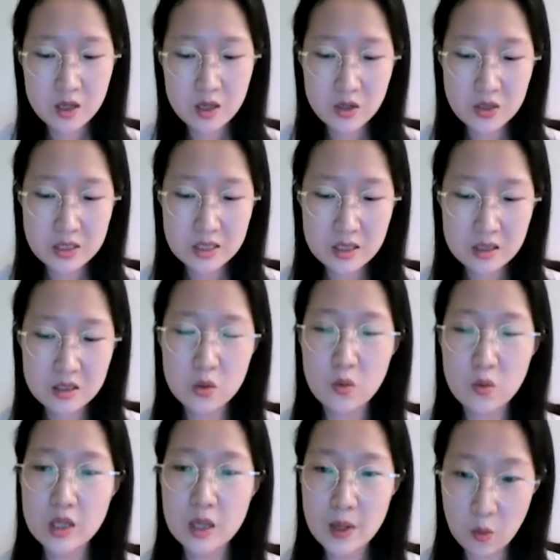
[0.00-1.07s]
현재는
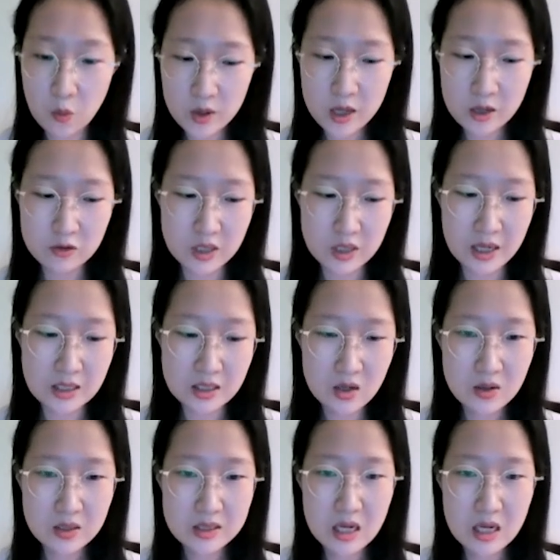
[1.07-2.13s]
동남아 5개
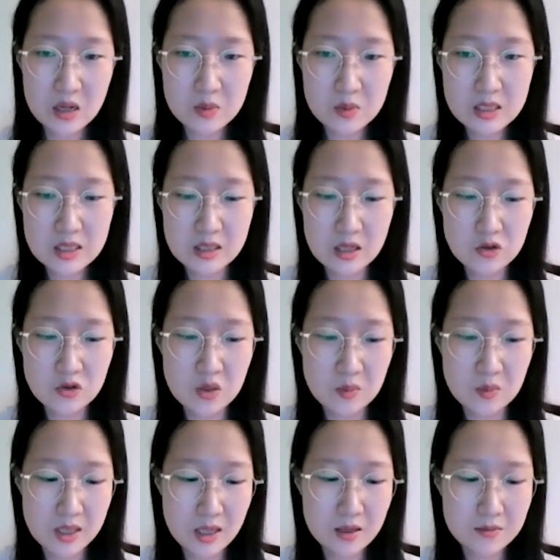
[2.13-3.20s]
국가에서 사업을 진행
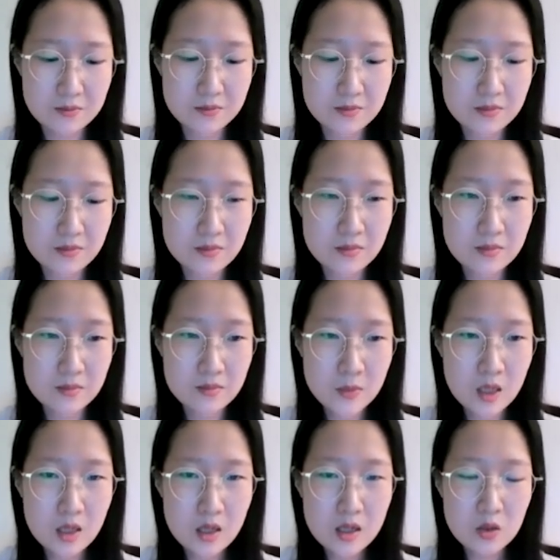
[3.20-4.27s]
중입니다.
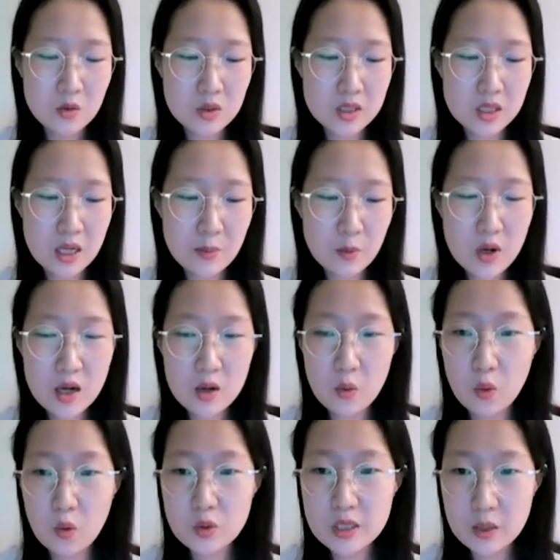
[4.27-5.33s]
그리고
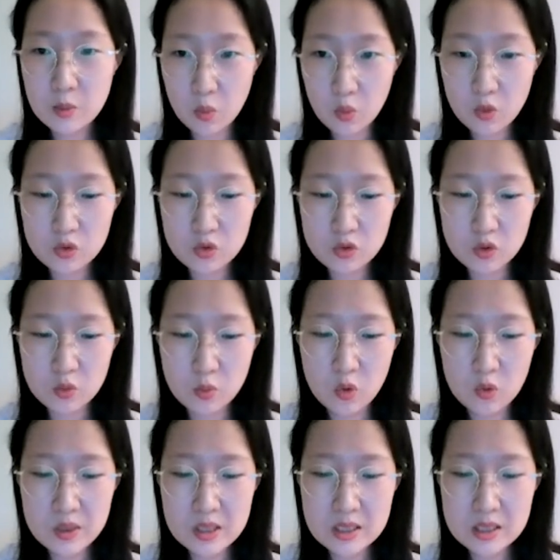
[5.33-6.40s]
그랩과 고직 모두
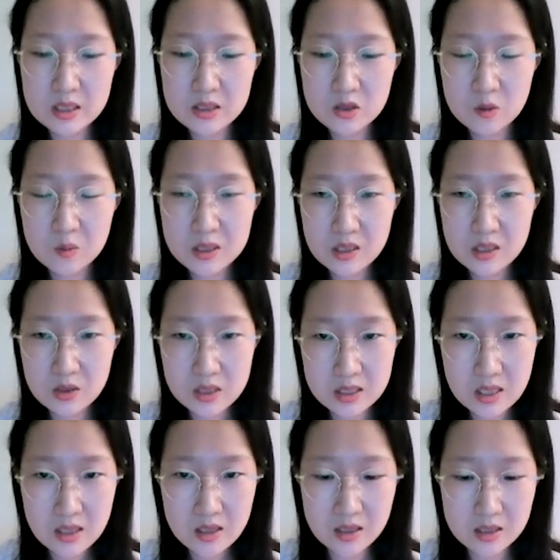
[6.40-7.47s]
모빌리티 서비스에서
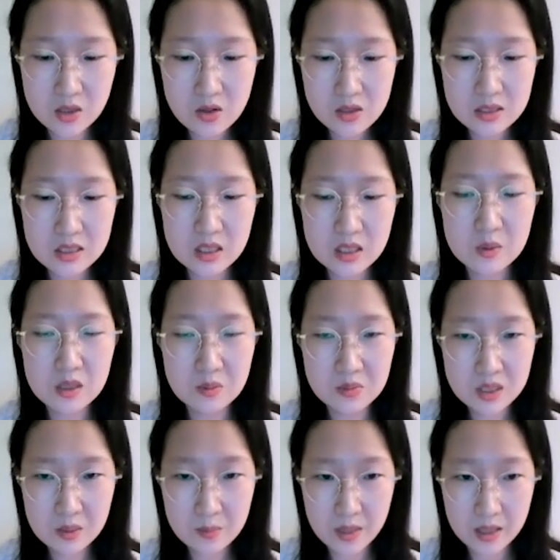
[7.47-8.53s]
시작을 해서 지금은
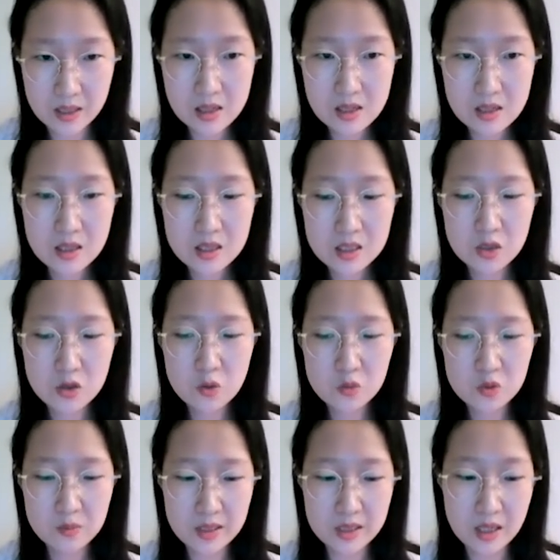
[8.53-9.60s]
음식 배달,
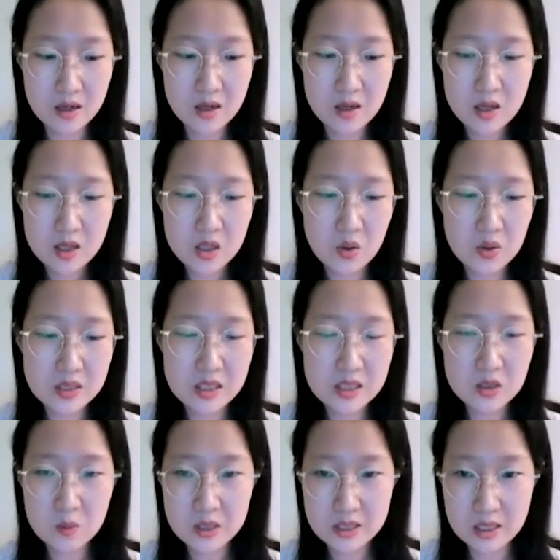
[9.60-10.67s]
식료품 배달, 결제
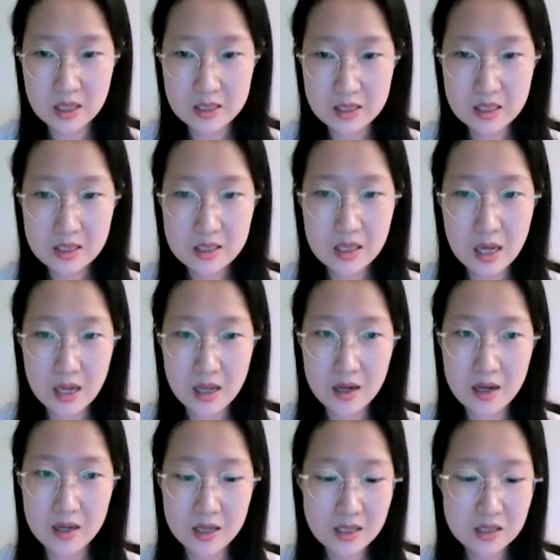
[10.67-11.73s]
서비스까지
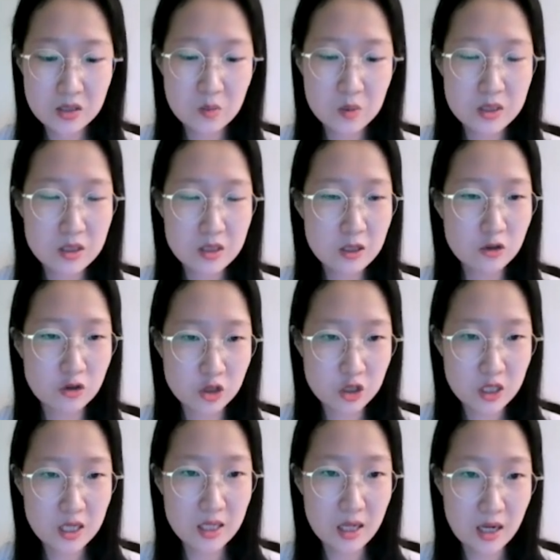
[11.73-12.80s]
다양하게 서비스를
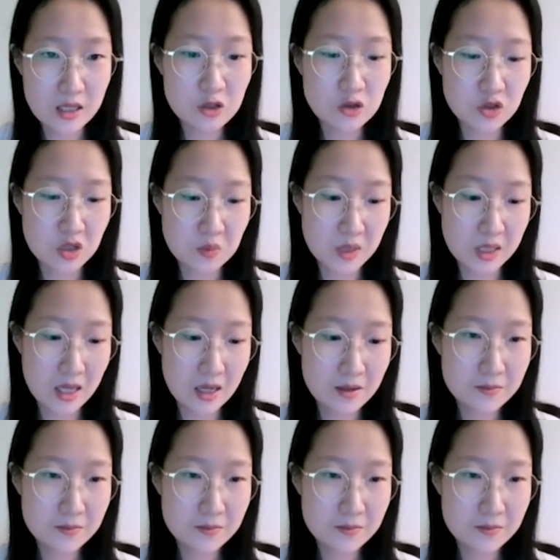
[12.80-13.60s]
구축해 나가는 중입니다.